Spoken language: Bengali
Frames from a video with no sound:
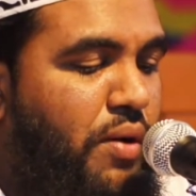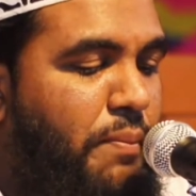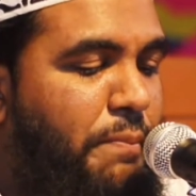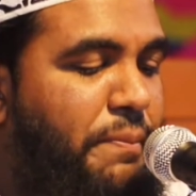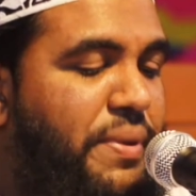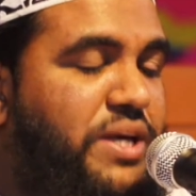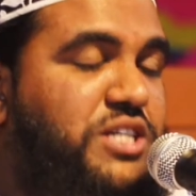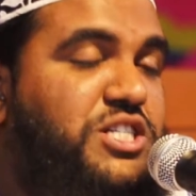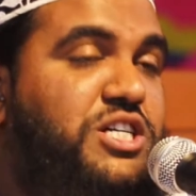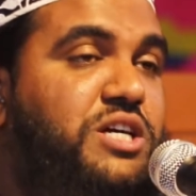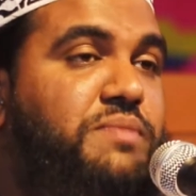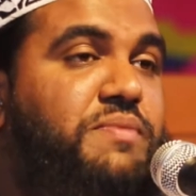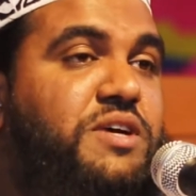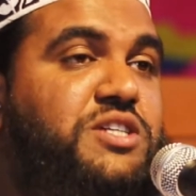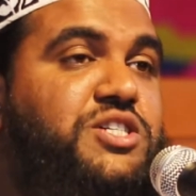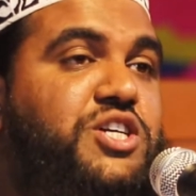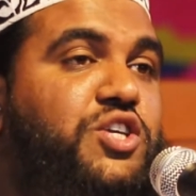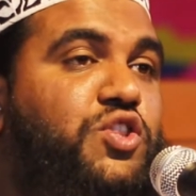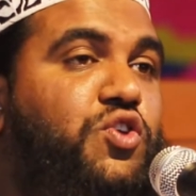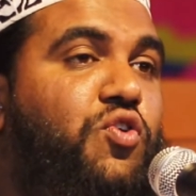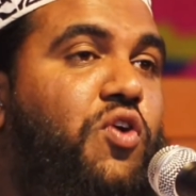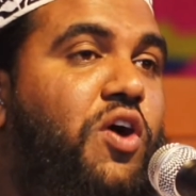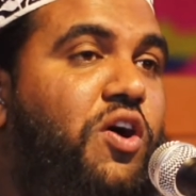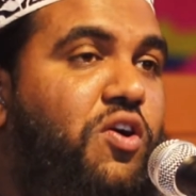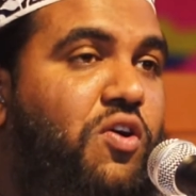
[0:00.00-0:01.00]
বেশি বেশি
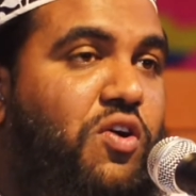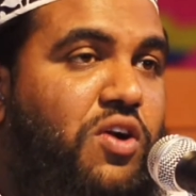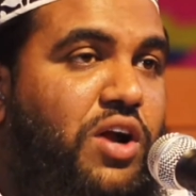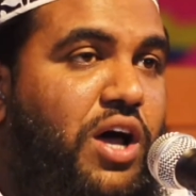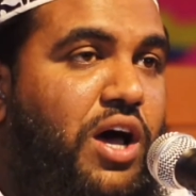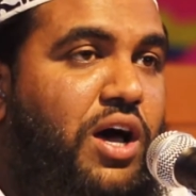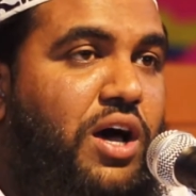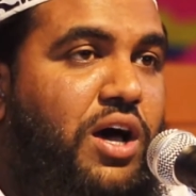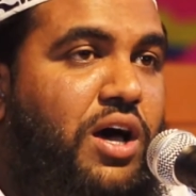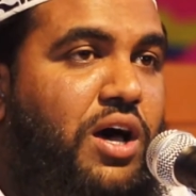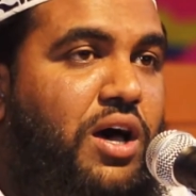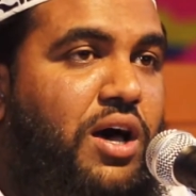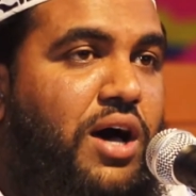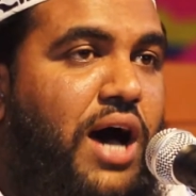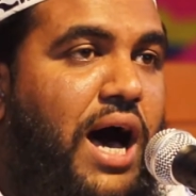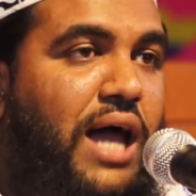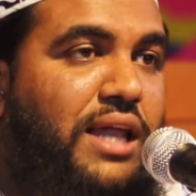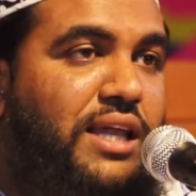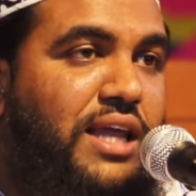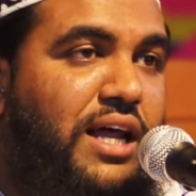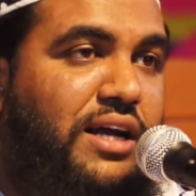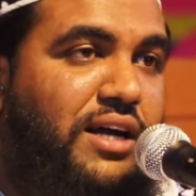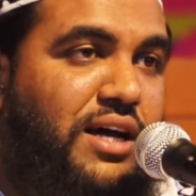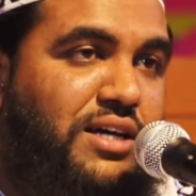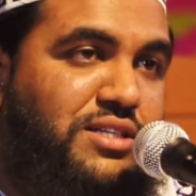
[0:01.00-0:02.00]
দোয়া করা
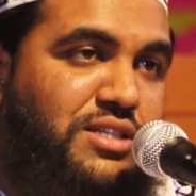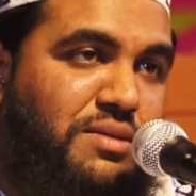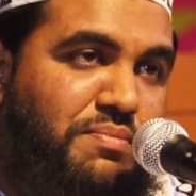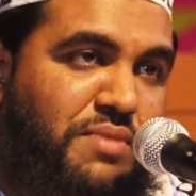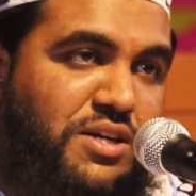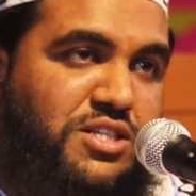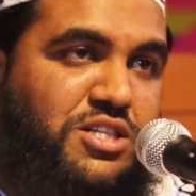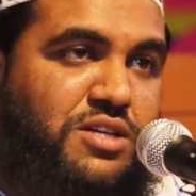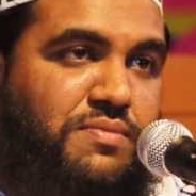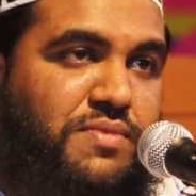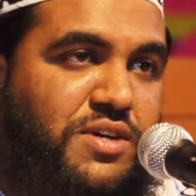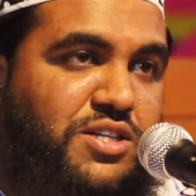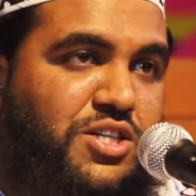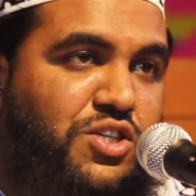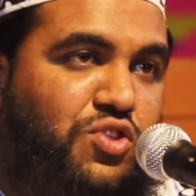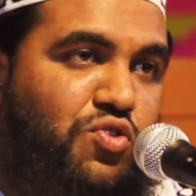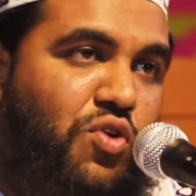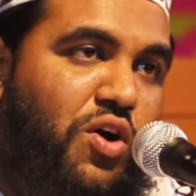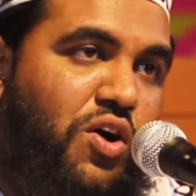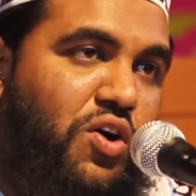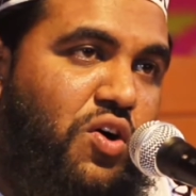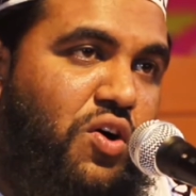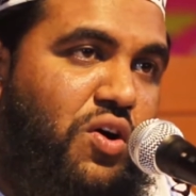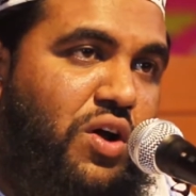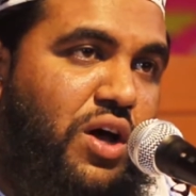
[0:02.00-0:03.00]
আল্লাহর কাছে বেশি বেশি
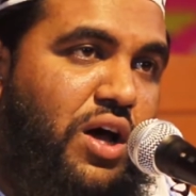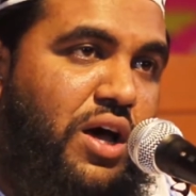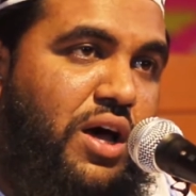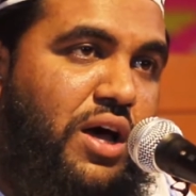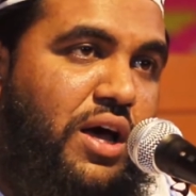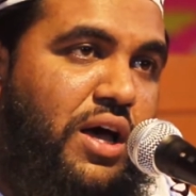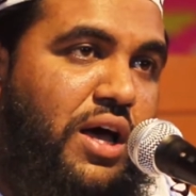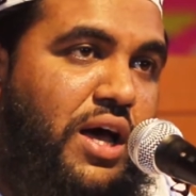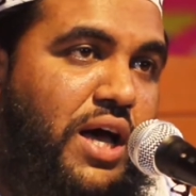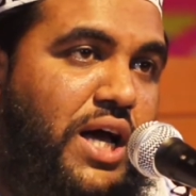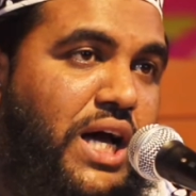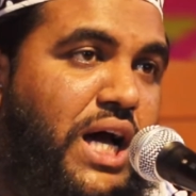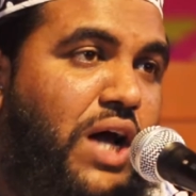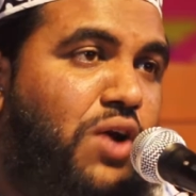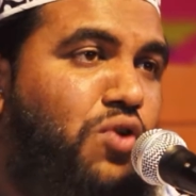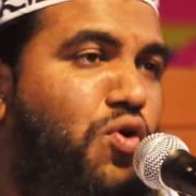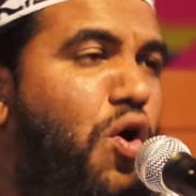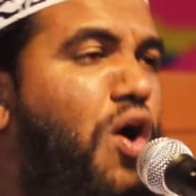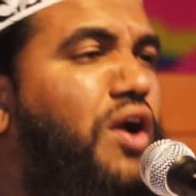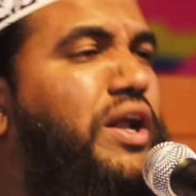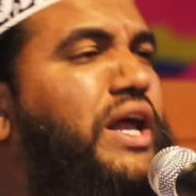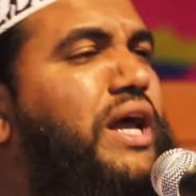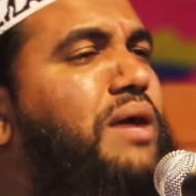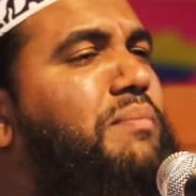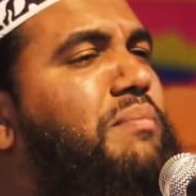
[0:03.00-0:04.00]
দোয়া করা কারণ
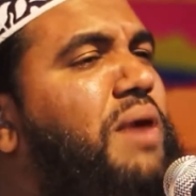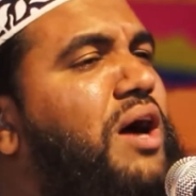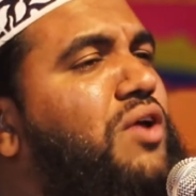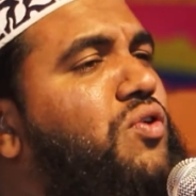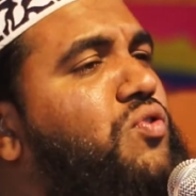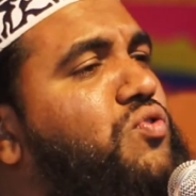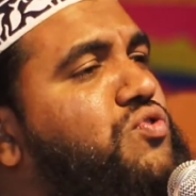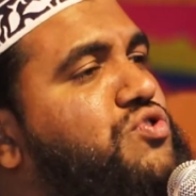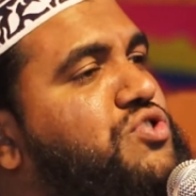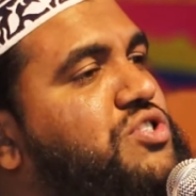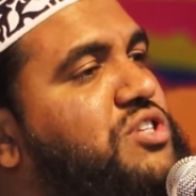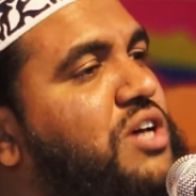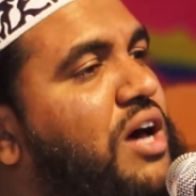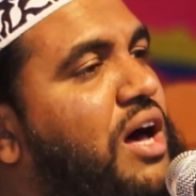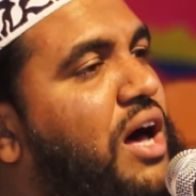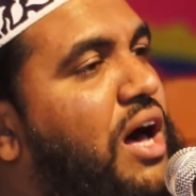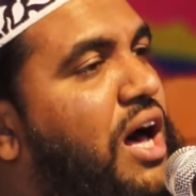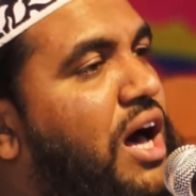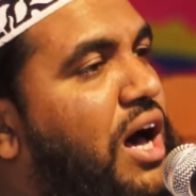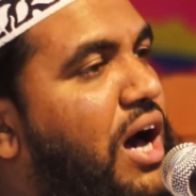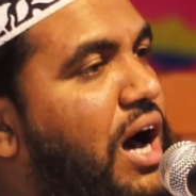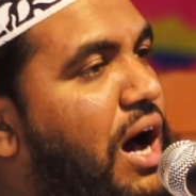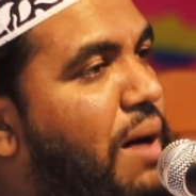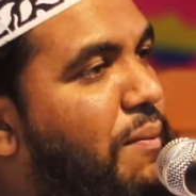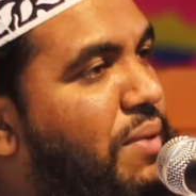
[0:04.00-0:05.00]
অনেক মানুষ
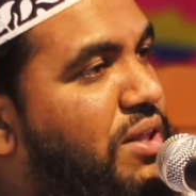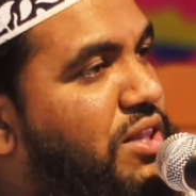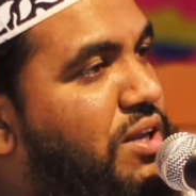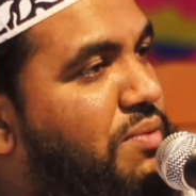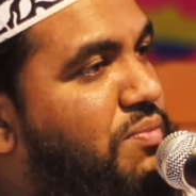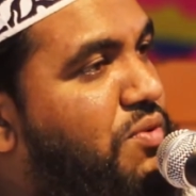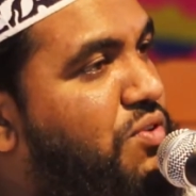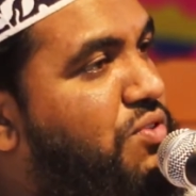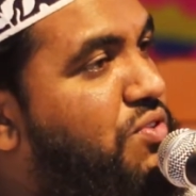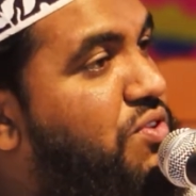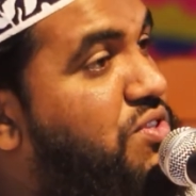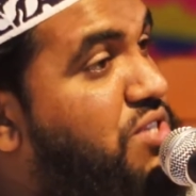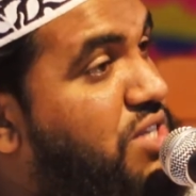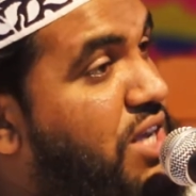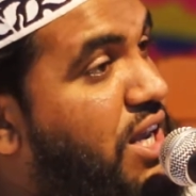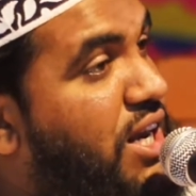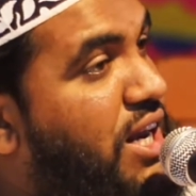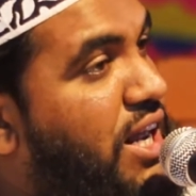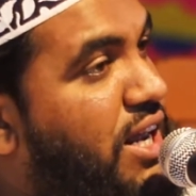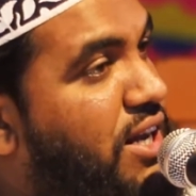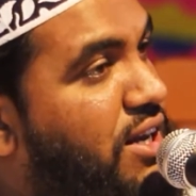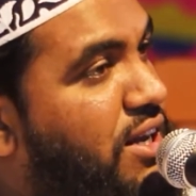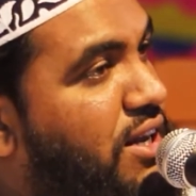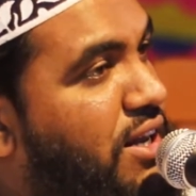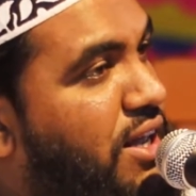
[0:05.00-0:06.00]
আমাদের মধ্যে
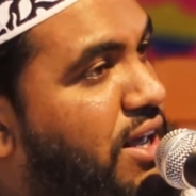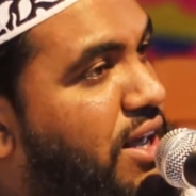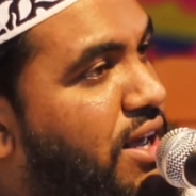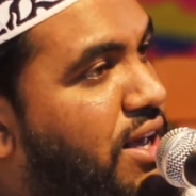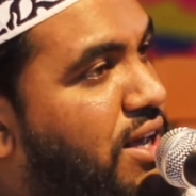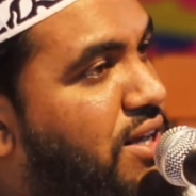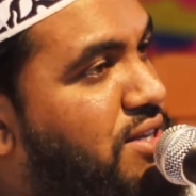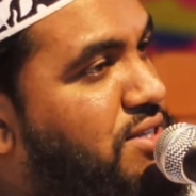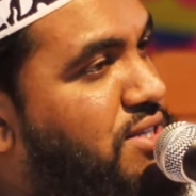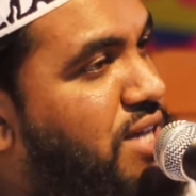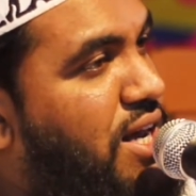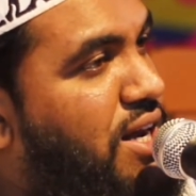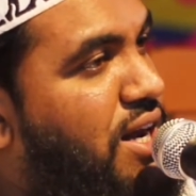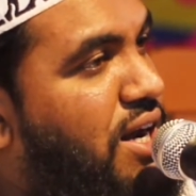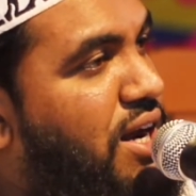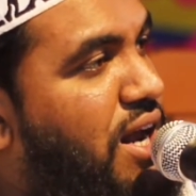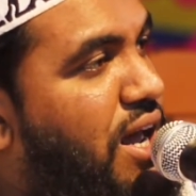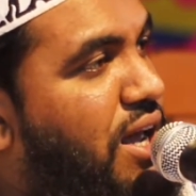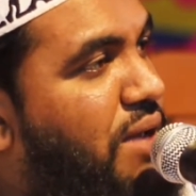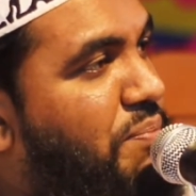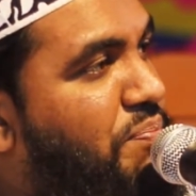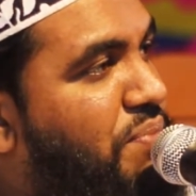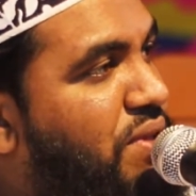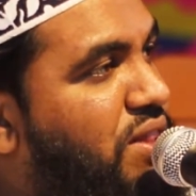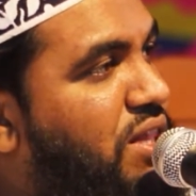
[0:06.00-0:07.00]
ছিলেন যারা
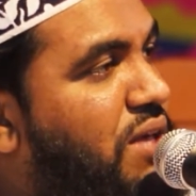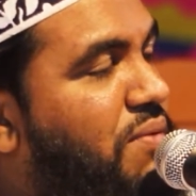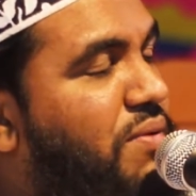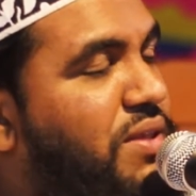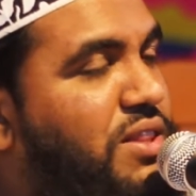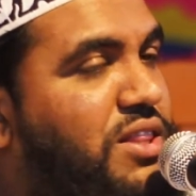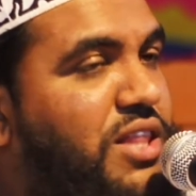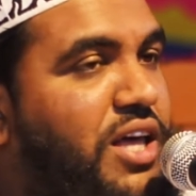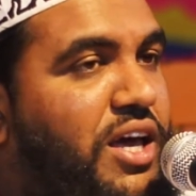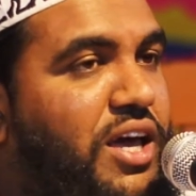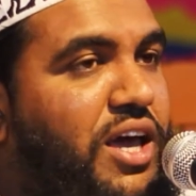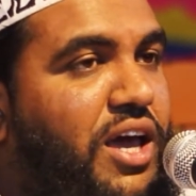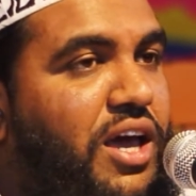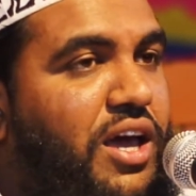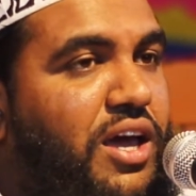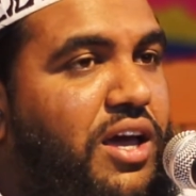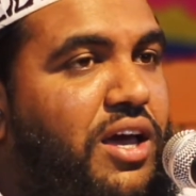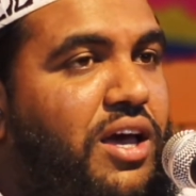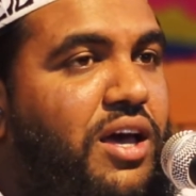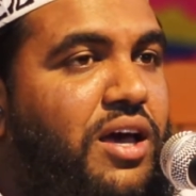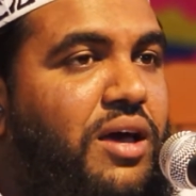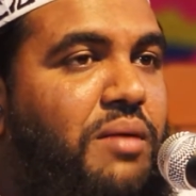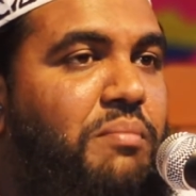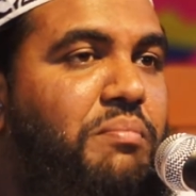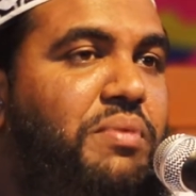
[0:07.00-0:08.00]
এই পৃথিবীর থেকে
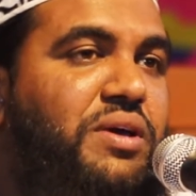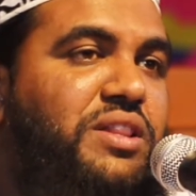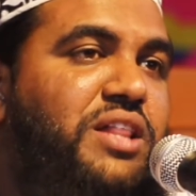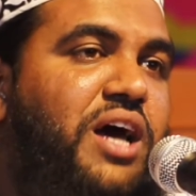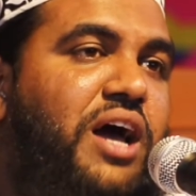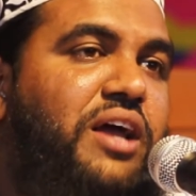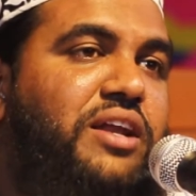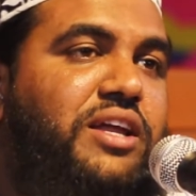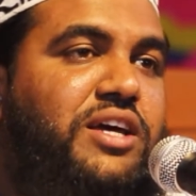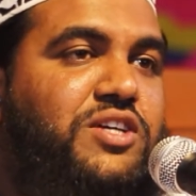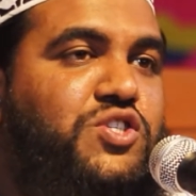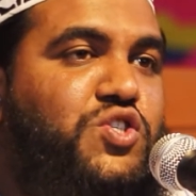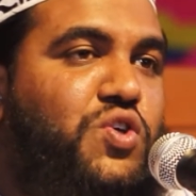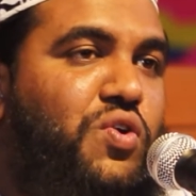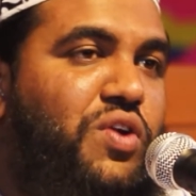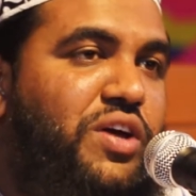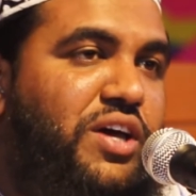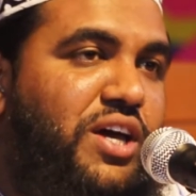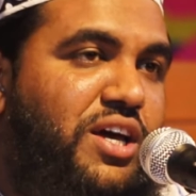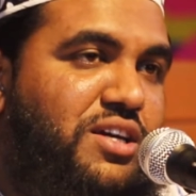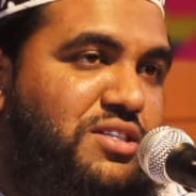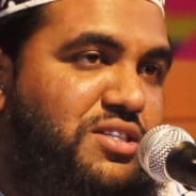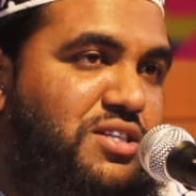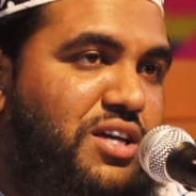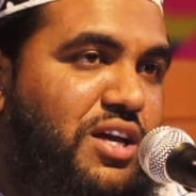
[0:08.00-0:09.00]
বিদায় নিয়ে চলে
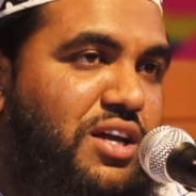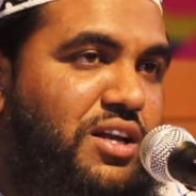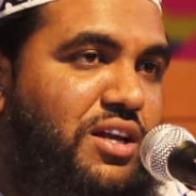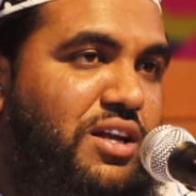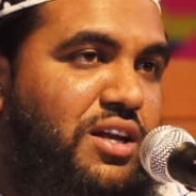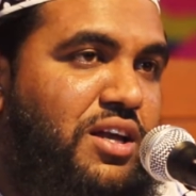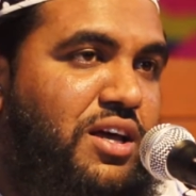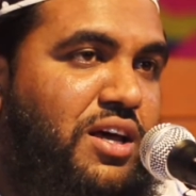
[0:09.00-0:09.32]
গিয়েছেন